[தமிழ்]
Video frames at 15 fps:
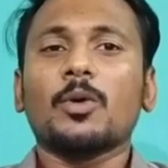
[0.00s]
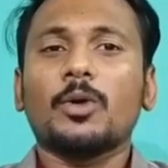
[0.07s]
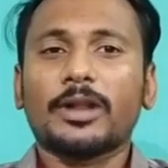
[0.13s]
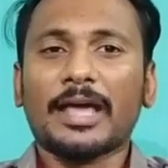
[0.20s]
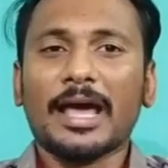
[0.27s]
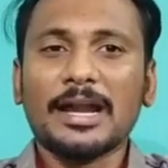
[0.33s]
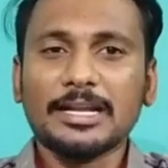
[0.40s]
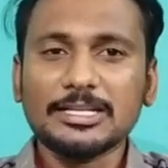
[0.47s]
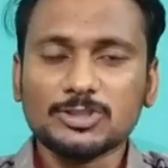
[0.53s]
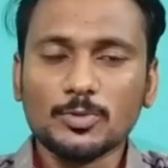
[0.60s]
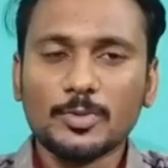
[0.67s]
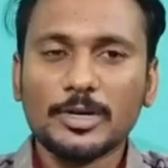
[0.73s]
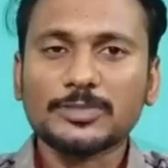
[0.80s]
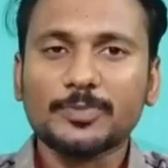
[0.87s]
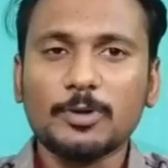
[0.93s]
ஒரு கேரக்டர்
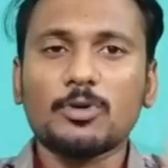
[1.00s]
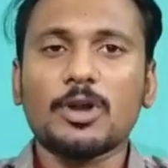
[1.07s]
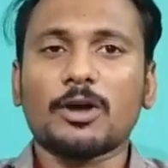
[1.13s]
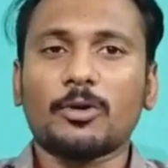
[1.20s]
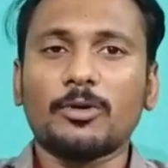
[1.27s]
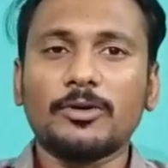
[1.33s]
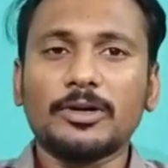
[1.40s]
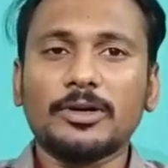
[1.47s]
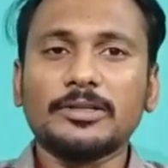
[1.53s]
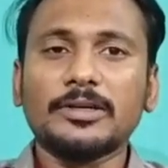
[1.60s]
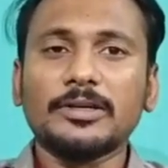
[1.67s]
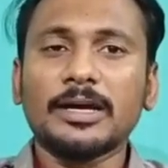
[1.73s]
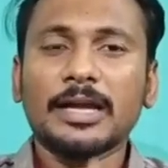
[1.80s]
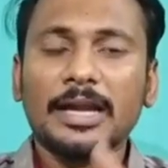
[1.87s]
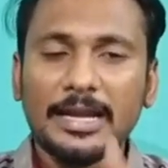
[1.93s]
ஸ்டிமுலேஸ் பண்ணி உள்ளே கொண்டு வந்து